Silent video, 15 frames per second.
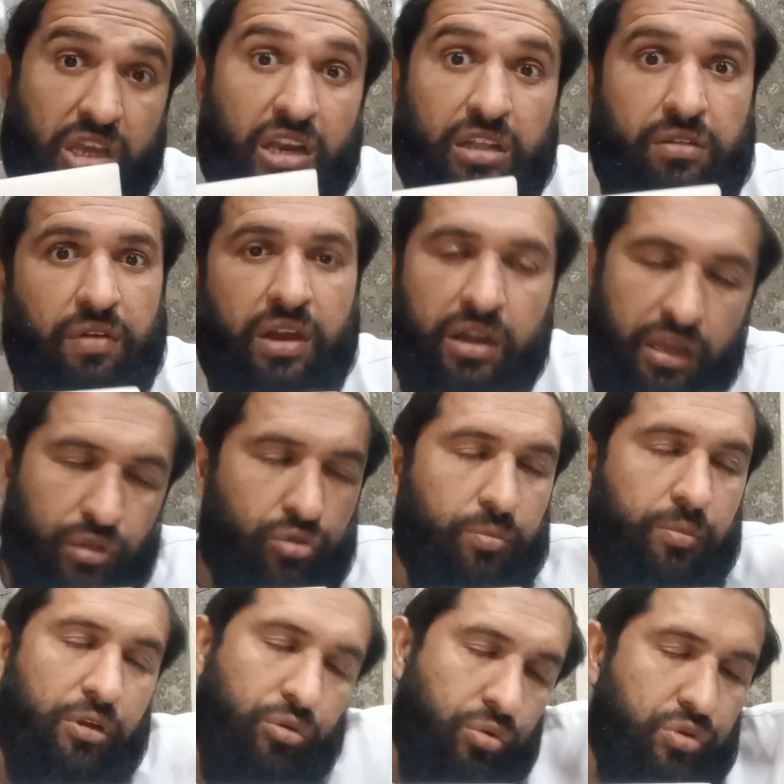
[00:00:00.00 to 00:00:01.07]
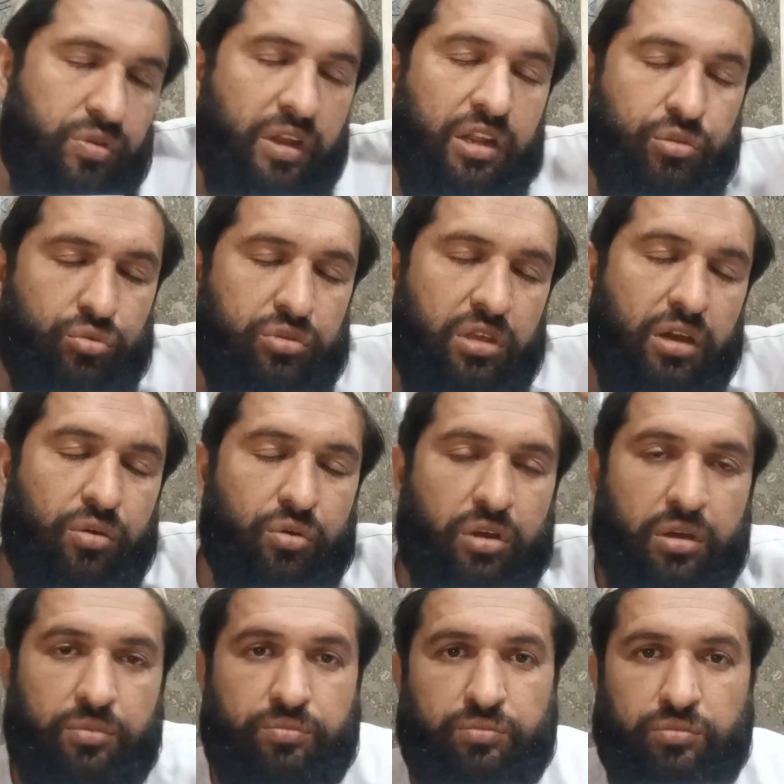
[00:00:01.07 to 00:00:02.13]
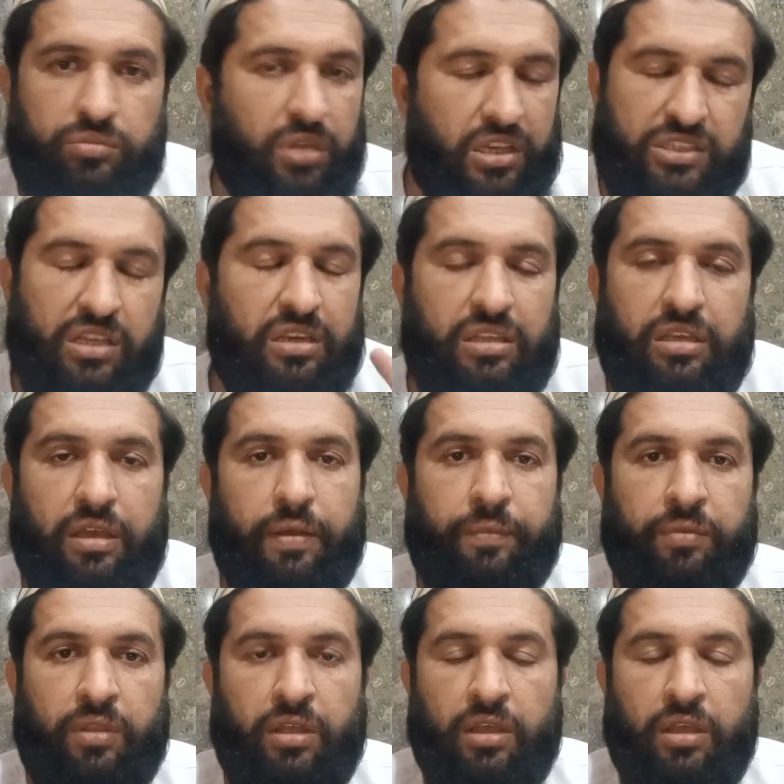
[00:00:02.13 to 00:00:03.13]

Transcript: ज्यारत वाइट है तो बिल्कुल जो है ना दूधिया होगा ऐसा नहीं है